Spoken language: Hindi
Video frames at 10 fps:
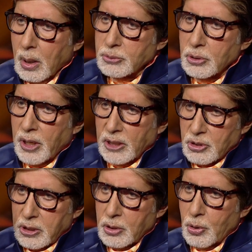अब जो
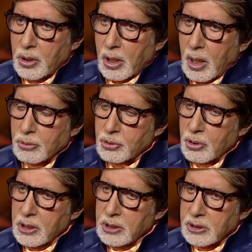नेचुरली ग्रो कर रहा है उसको
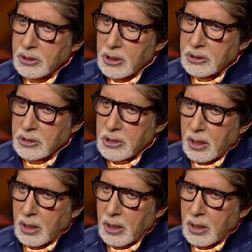रहने दीजिए ना जैसा